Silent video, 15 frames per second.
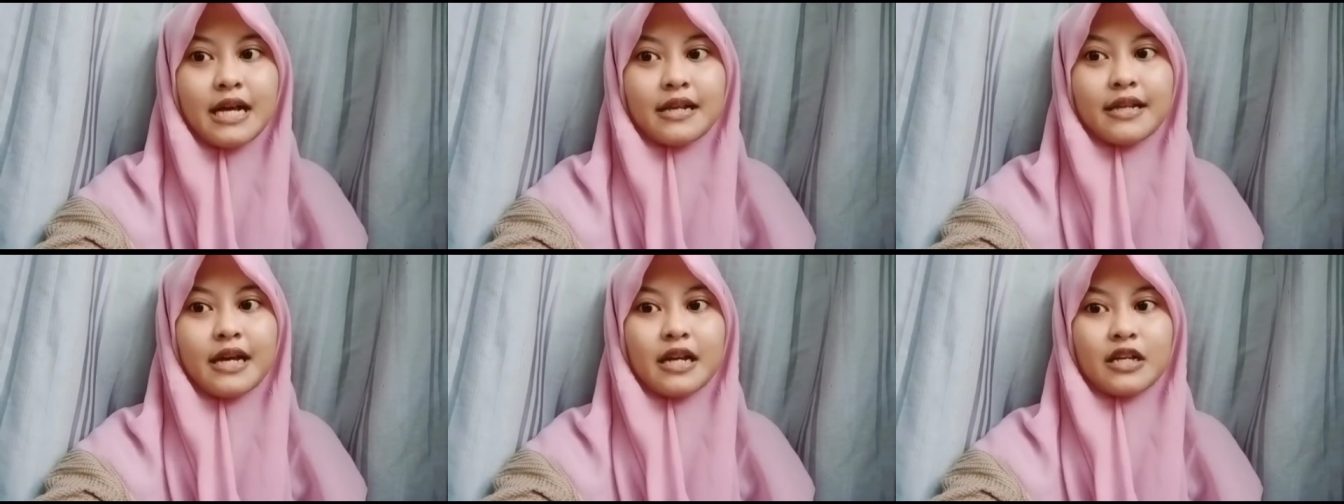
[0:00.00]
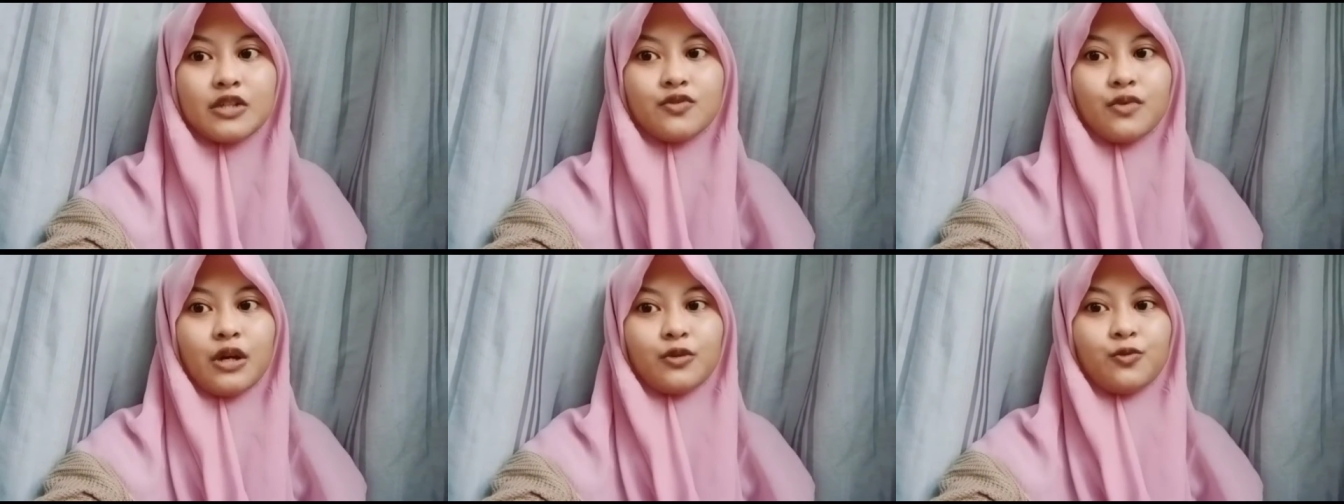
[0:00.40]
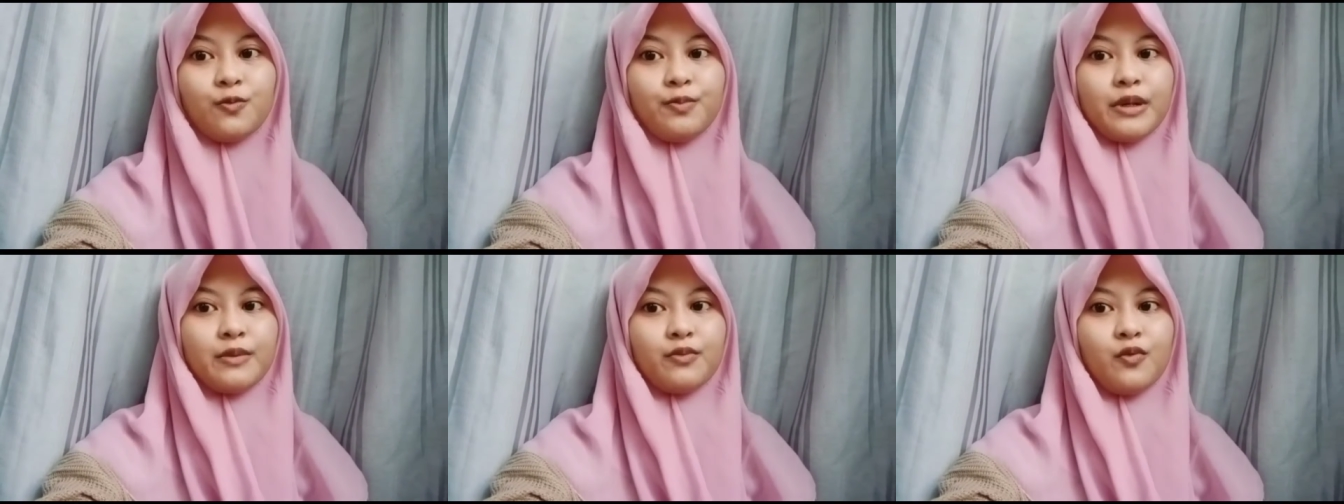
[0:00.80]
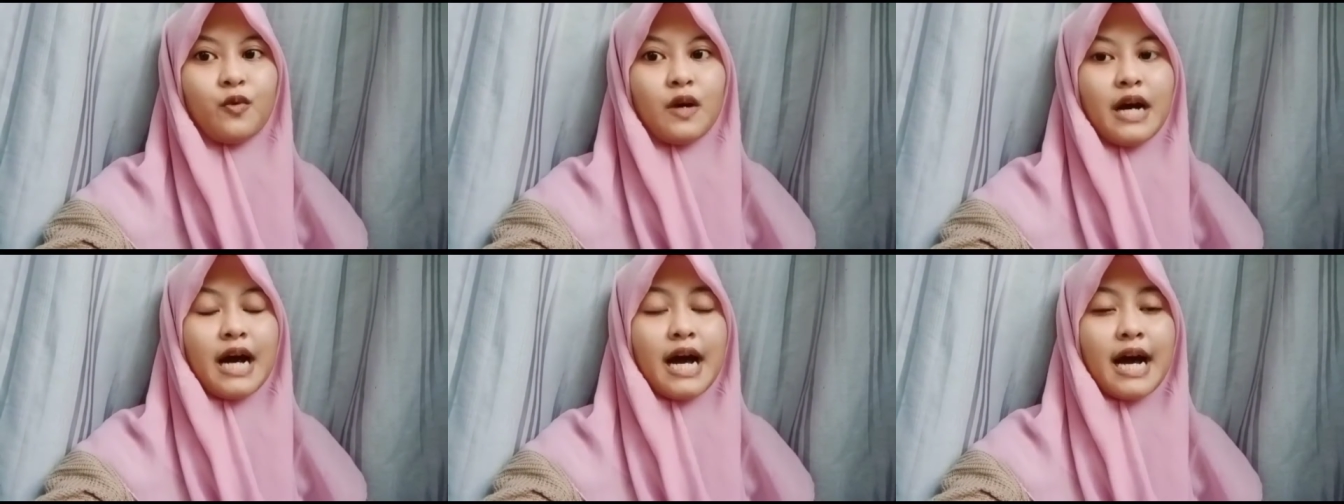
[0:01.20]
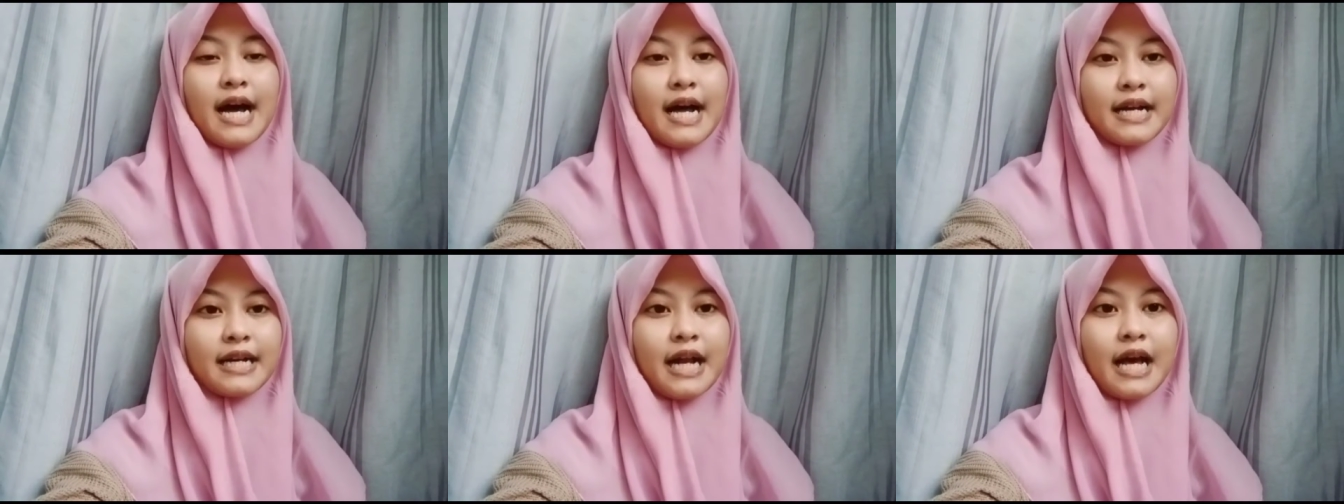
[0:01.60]
dari suatu
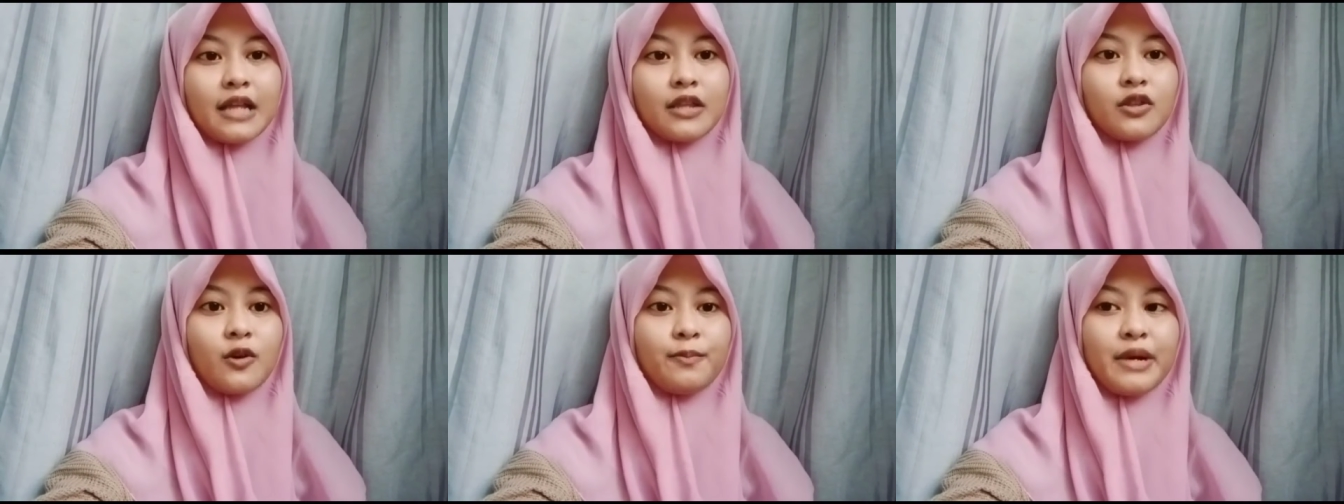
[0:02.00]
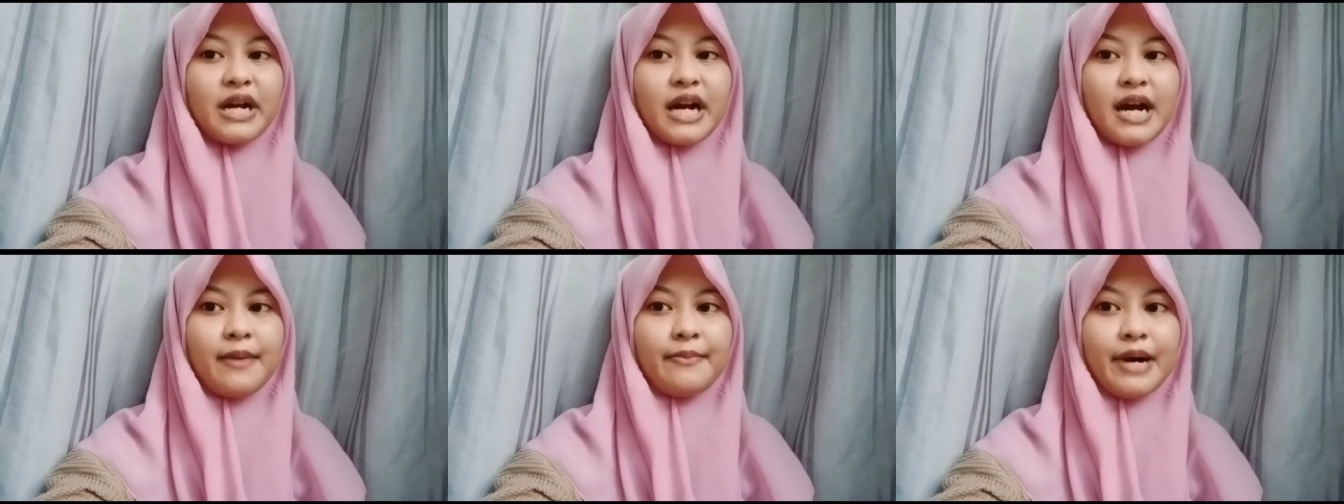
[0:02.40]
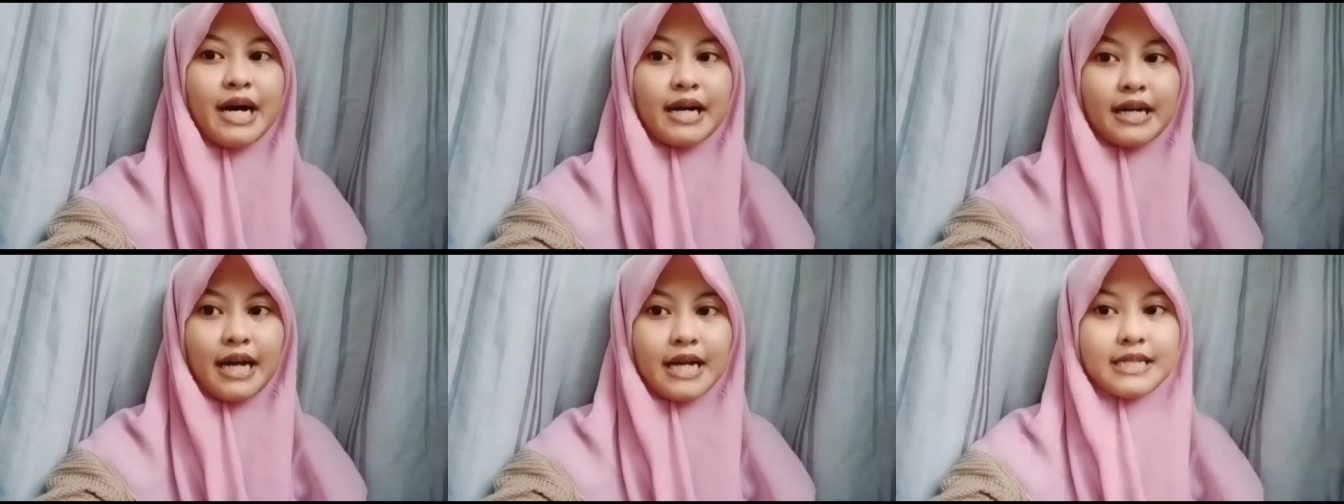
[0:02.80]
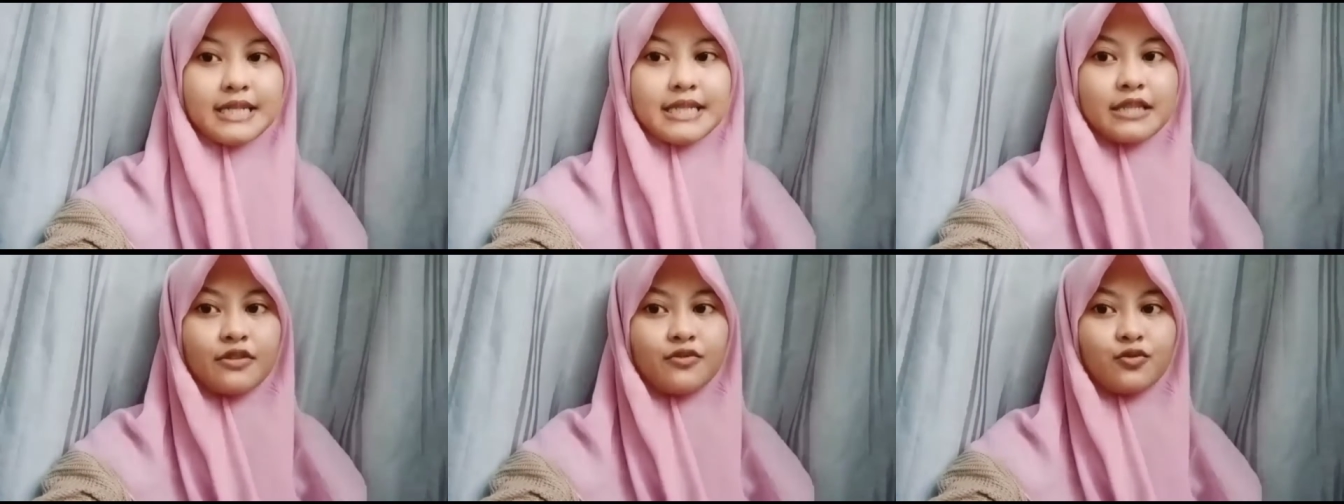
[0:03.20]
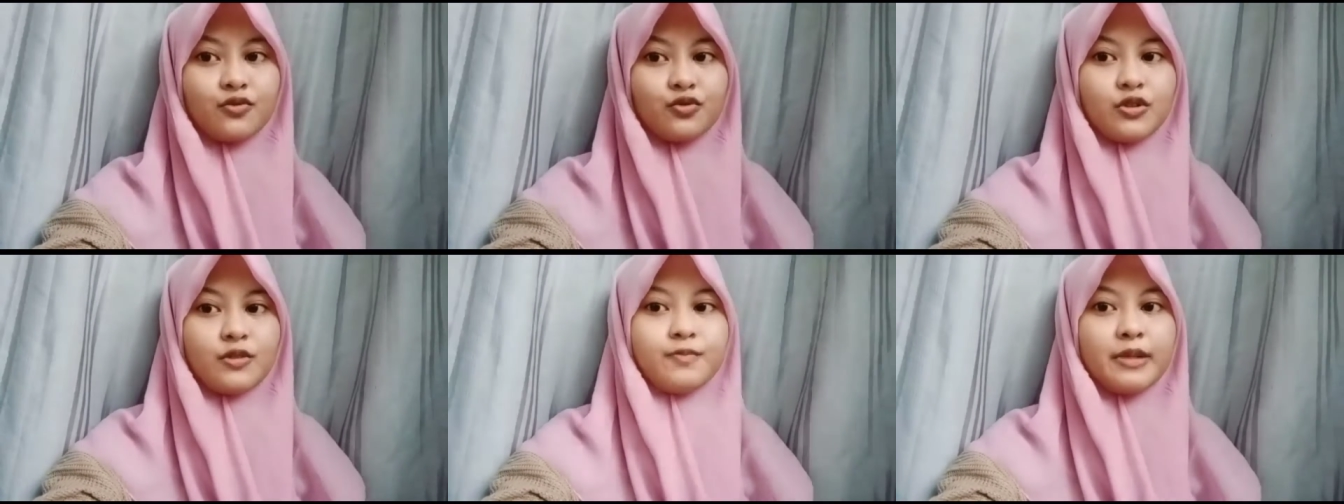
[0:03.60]
permukaan atau penggambaran
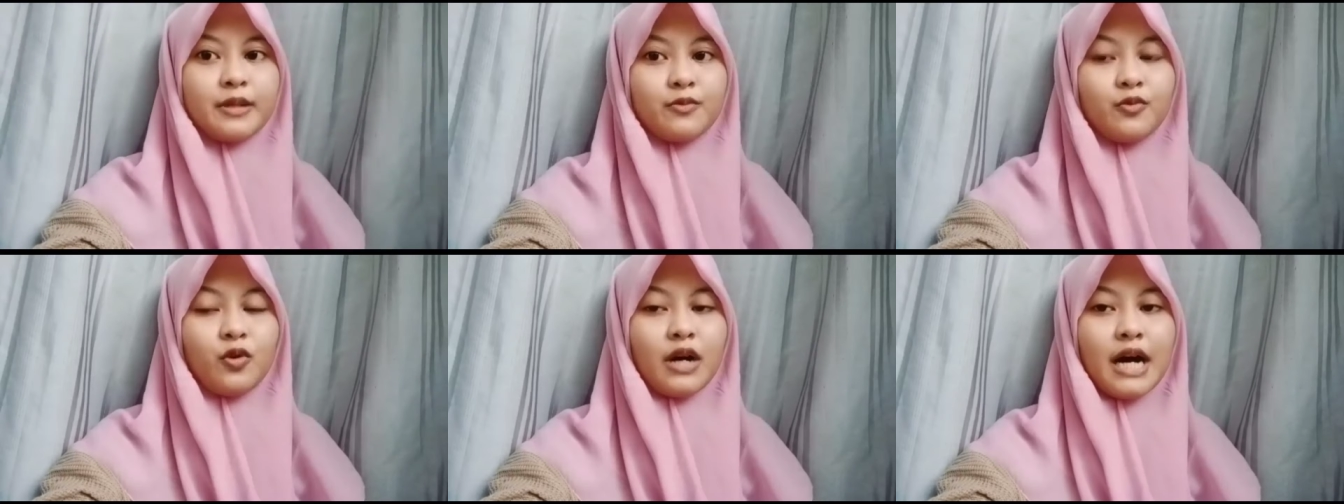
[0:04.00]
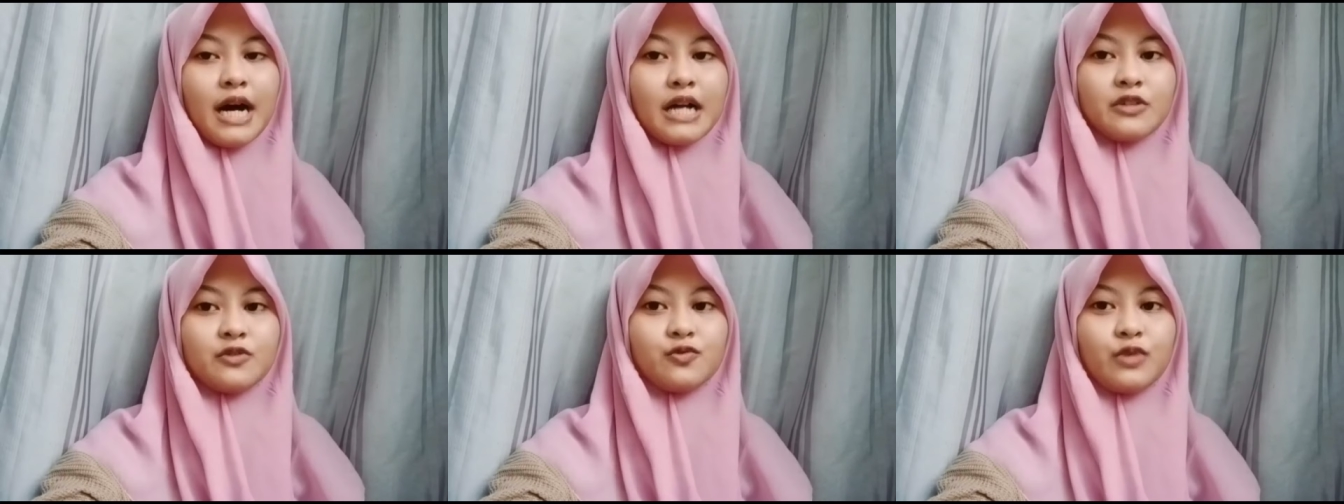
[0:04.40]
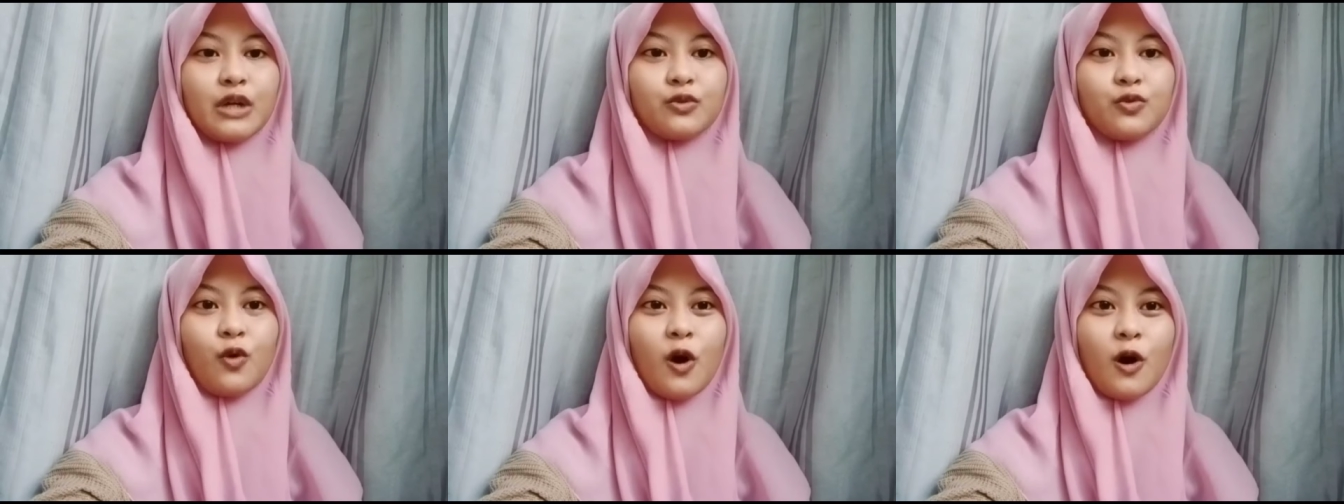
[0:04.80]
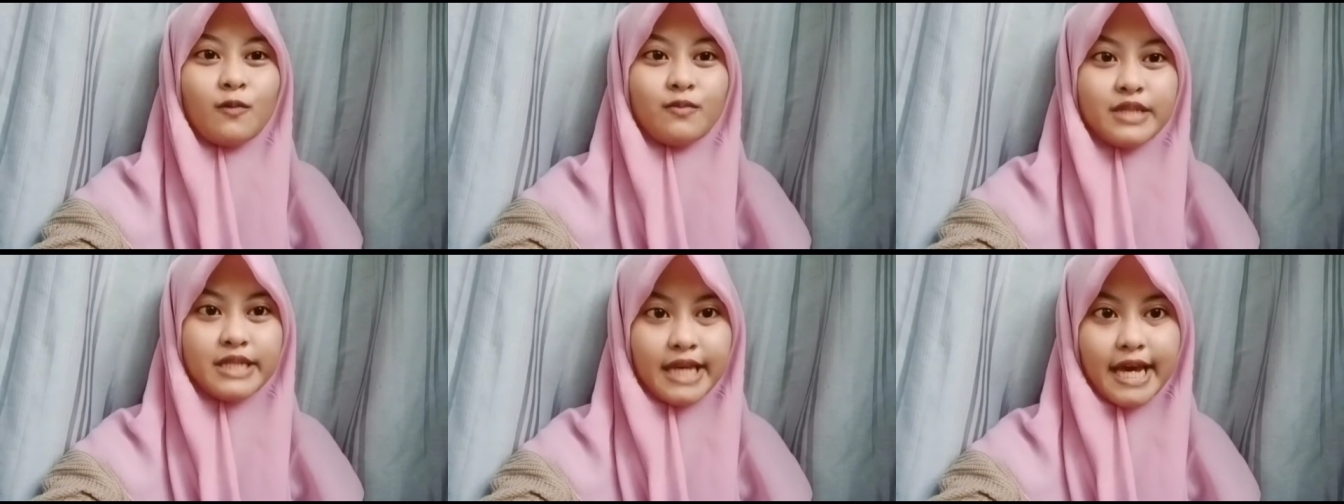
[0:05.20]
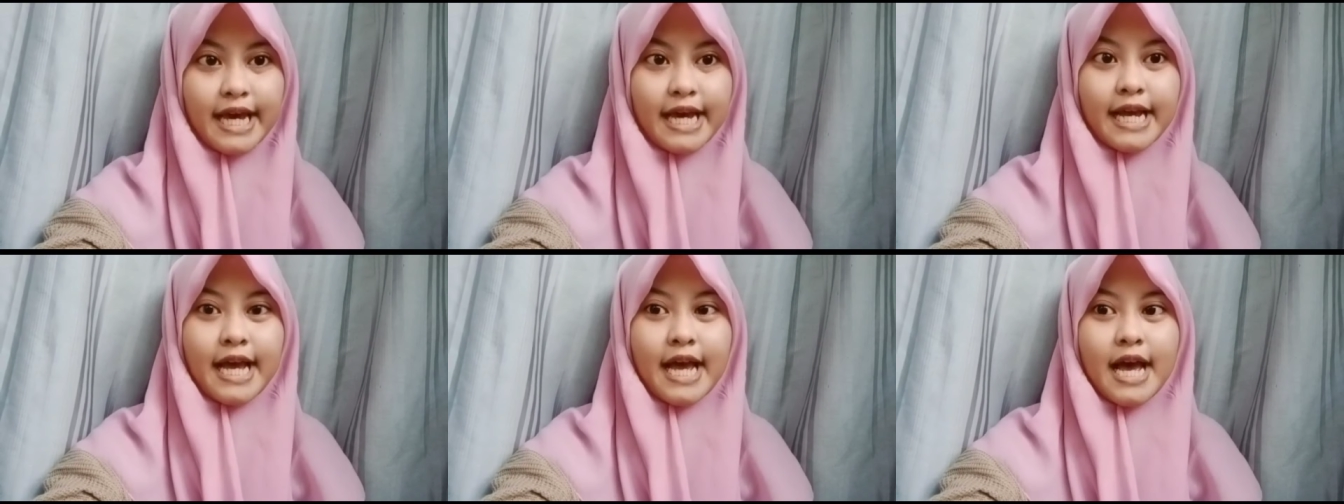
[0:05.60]
struktur permukaan suatu objek